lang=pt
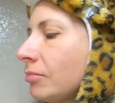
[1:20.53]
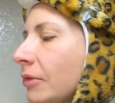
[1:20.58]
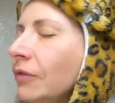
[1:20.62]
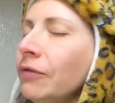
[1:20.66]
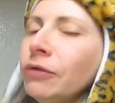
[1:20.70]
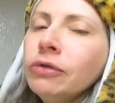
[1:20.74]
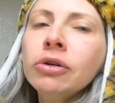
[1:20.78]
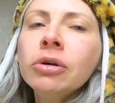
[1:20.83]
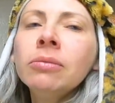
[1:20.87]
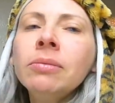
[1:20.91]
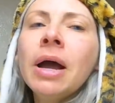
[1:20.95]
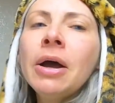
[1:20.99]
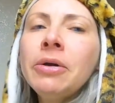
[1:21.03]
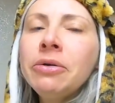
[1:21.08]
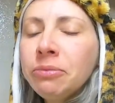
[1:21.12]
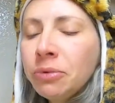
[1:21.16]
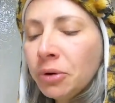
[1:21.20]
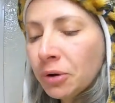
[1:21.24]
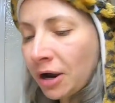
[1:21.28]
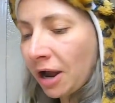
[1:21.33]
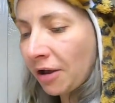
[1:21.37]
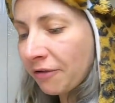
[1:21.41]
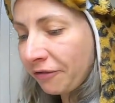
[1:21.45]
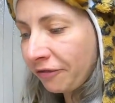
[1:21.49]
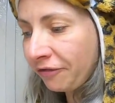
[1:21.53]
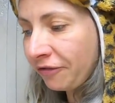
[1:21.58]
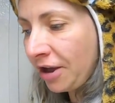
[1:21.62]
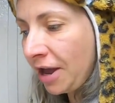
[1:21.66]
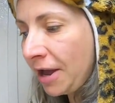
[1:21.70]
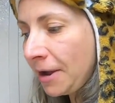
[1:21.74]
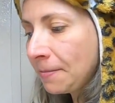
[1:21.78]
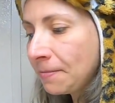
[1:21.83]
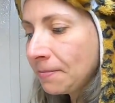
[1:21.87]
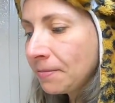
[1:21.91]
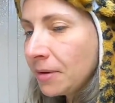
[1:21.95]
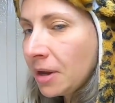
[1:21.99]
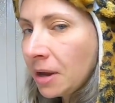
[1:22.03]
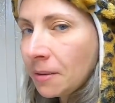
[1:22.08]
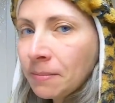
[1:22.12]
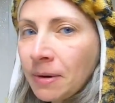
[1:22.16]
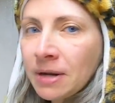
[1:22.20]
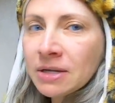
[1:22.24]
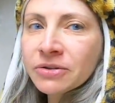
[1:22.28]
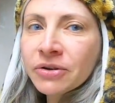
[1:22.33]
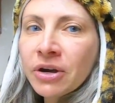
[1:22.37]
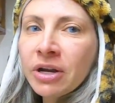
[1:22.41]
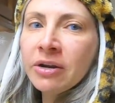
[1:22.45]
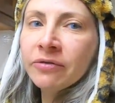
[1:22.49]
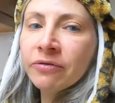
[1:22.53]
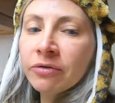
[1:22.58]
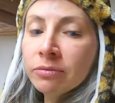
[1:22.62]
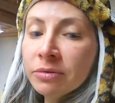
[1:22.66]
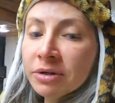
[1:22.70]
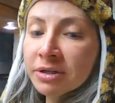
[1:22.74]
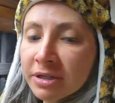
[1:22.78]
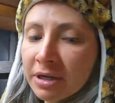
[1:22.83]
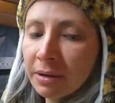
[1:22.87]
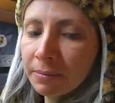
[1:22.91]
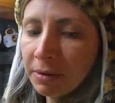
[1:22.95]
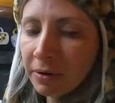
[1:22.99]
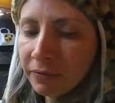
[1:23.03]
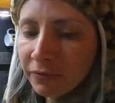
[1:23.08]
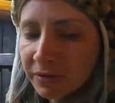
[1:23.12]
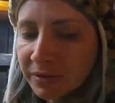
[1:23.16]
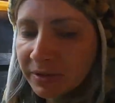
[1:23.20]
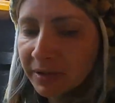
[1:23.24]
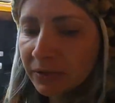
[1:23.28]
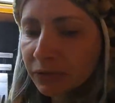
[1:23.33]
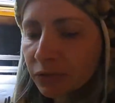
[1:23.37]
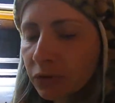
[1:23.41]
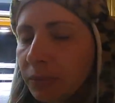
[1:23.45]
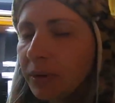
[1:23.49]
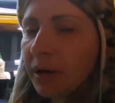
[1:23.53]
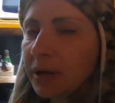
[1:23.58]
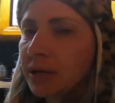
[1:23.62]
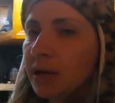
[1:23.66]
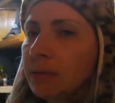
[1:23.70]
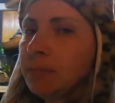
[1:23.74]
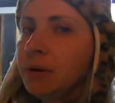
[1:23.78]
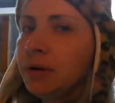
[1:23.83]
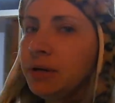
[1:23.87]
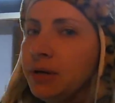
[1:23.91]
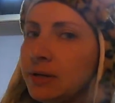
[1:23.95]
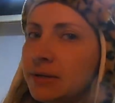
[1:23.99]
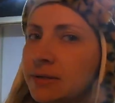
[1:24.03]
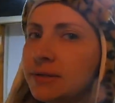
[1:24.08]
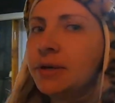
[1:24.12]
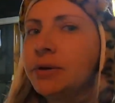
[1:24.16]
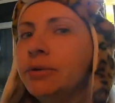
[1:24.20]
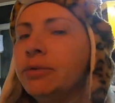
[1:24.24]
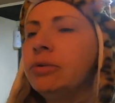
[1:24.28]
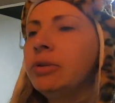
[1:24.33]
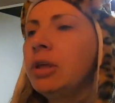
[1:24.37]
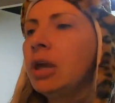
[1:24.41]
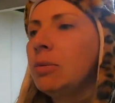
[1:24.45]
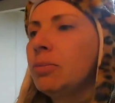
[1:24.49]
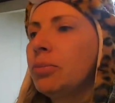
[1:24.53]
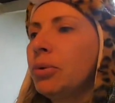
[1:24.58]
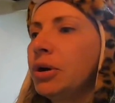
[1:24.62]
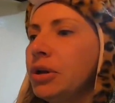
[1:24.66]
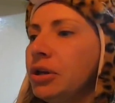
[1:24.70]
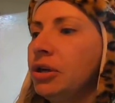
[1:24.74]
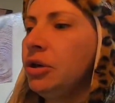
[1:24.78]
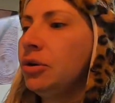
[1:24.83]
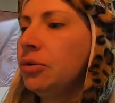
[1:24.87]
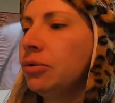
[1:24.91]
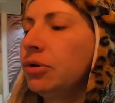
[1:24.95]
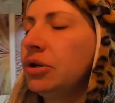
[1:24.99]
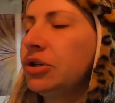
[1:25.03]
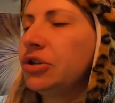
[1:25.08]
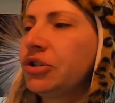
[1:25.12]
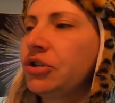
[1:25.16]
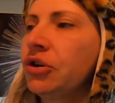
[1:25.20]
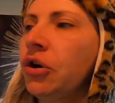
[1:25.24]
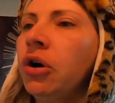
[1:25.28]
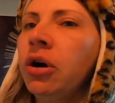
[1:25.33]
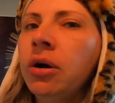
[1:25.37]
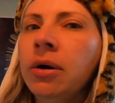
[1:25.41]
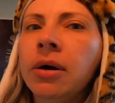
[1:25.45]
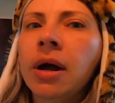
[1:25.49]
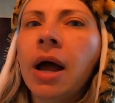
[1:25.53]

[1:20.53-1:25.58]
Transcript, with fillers: Vou tomar o meu café, mas olha, eu vou mostrar para vocês como é que amanheceu o tempo aqui hoje, ó.